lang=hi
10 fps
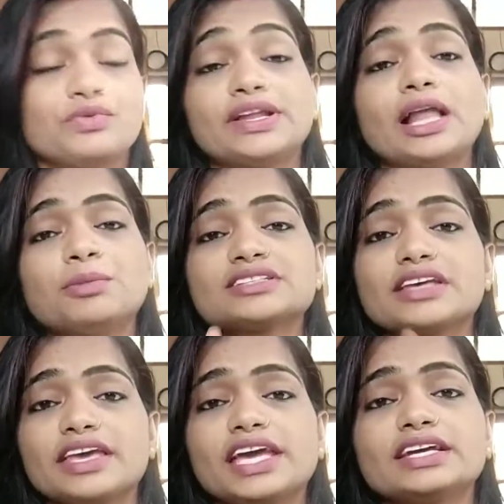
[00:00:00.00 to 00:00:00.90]
फिलहाल
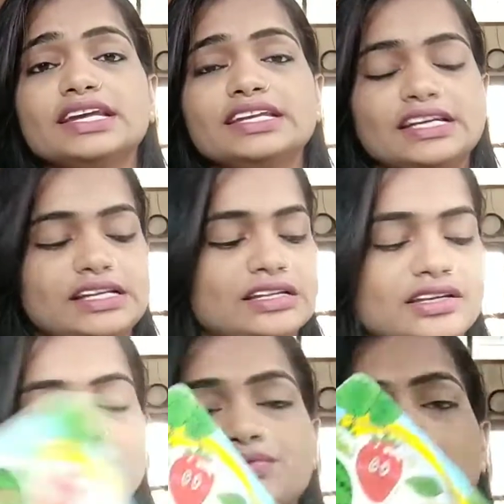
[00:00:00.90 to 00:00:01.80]
बस एक नहीं निकला
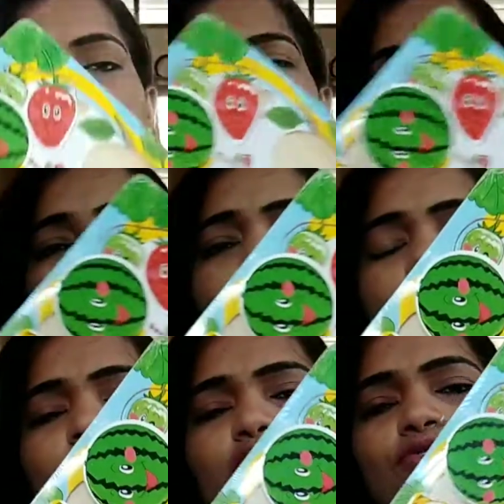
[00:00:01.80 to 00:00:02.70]
था ये फ्रूट वाला
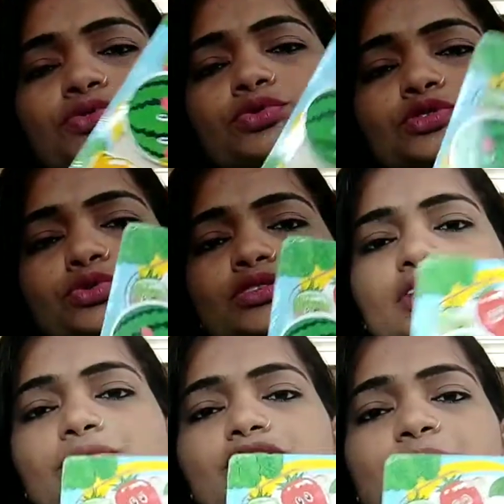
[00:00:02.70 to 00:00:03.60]
क्योंकि मेरे को ये फ्रूट्स कुछ
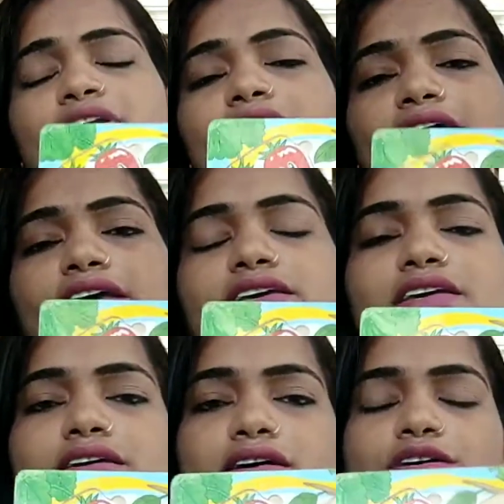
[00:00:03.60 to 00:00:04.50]
समझ में नहीं आया
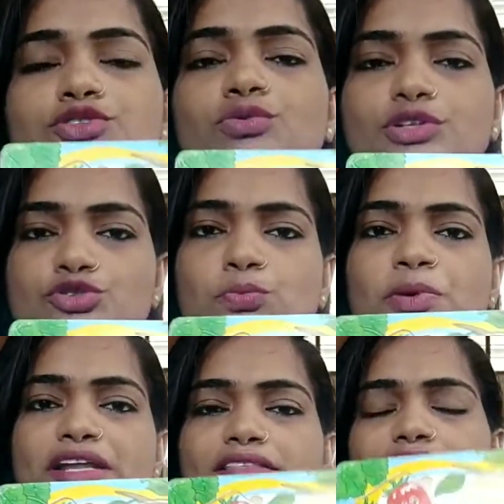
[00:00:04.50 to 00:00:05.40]
कि जो वंशु
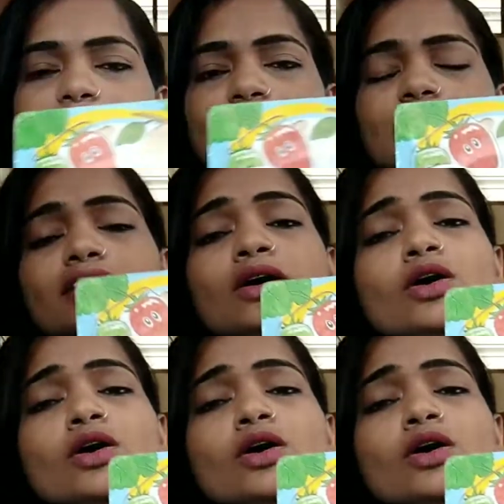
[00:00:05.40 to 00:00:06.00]
पढ़ती है ना